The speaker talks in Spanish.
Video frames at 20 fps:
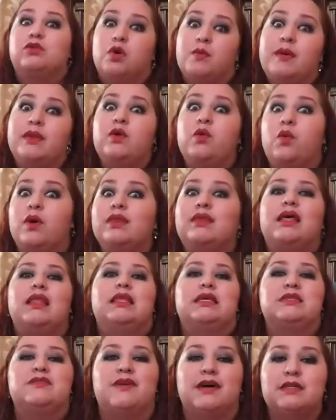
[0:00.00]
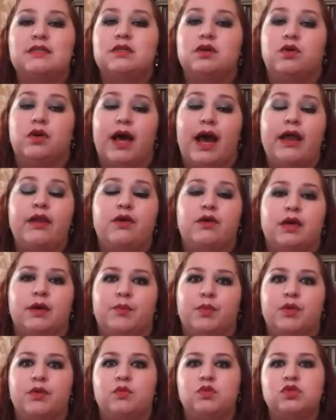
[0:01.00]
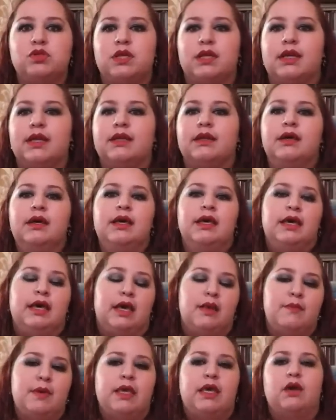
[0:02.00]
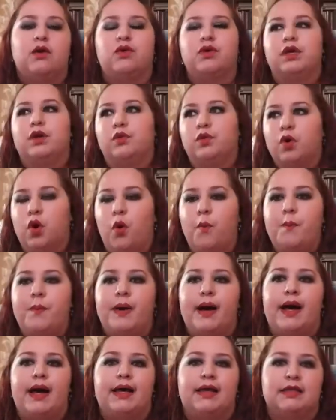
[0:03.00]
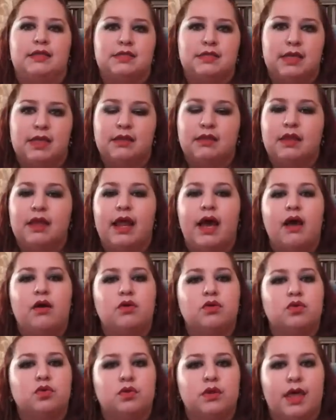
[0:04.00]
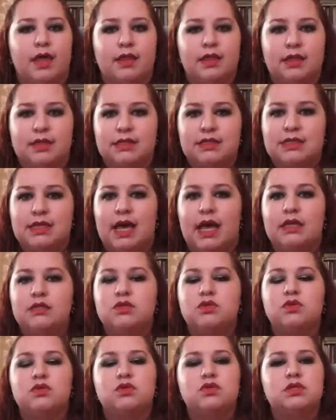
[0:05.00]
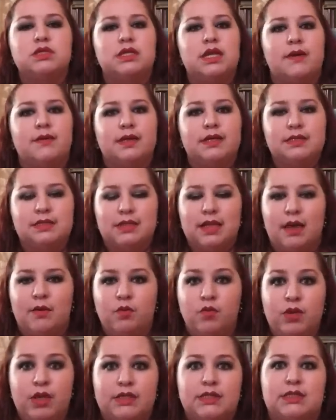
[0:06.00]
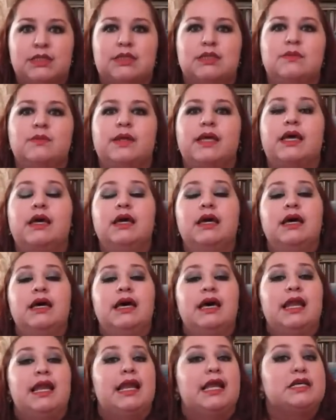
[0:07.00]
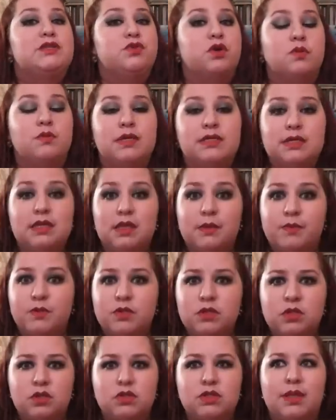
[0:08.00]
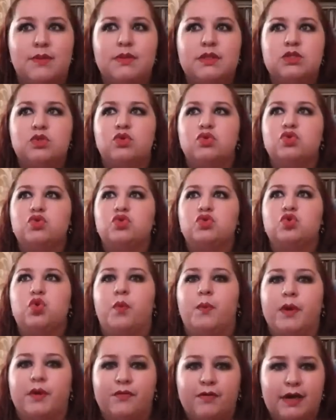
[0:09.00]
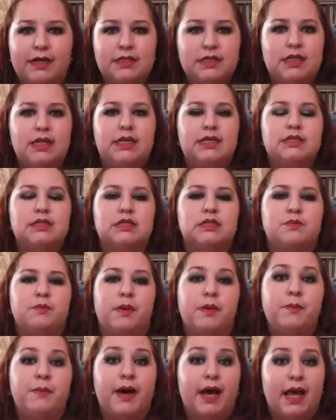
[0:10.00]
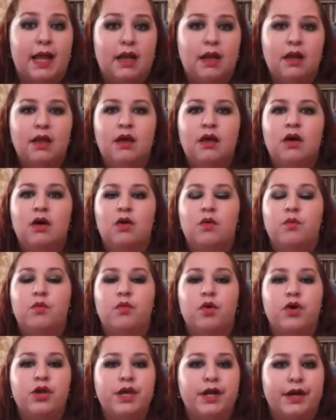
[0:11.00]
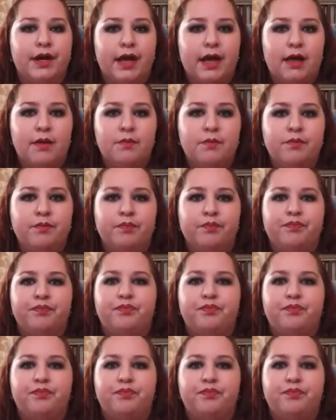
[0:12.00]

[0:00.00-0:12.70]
tomando en cuenta el desfase horario que podemos tener en México y Europa, etcétera, con tu día de descanso. Entonces, la verdad está muy accesible. Las formas de depósitos también son súper fáciles. Es PayPal, MoneyGram